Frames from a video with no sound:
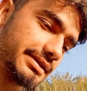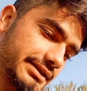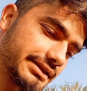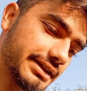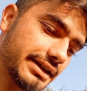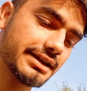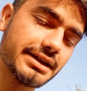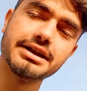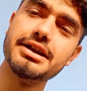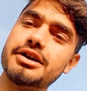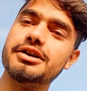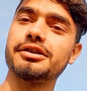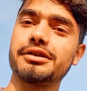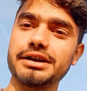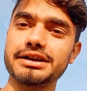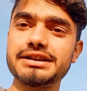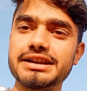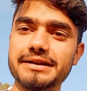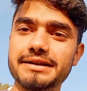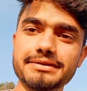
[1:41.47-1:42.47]
पड़ता है और
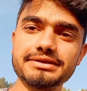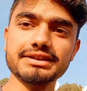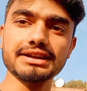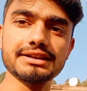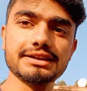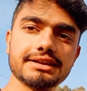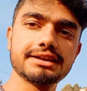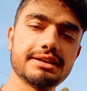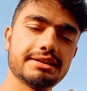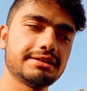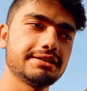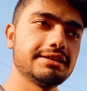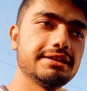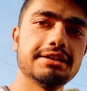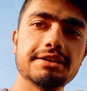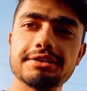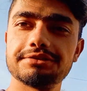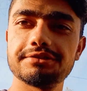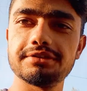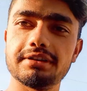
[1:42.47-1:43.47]
करना भी चाहिए
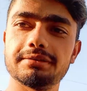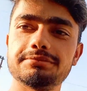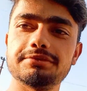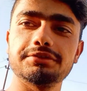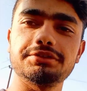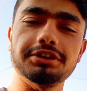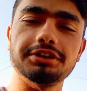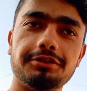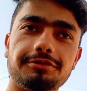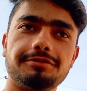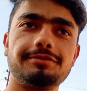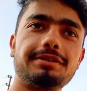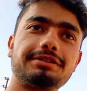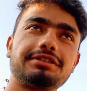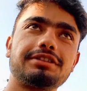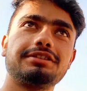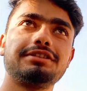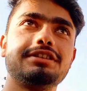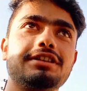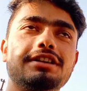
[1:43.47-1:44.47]
धोता हूँ
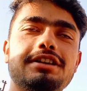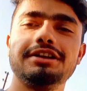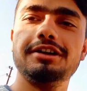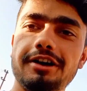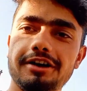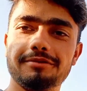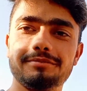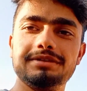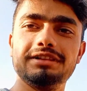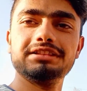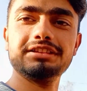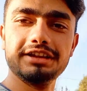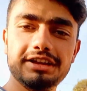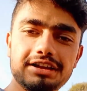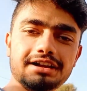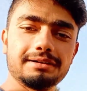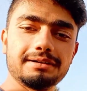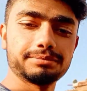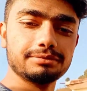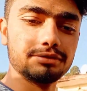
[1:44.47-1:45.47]
बर्तन और मिलते हैं
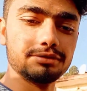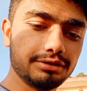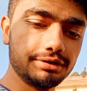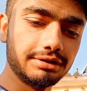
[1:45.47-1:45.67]
आपको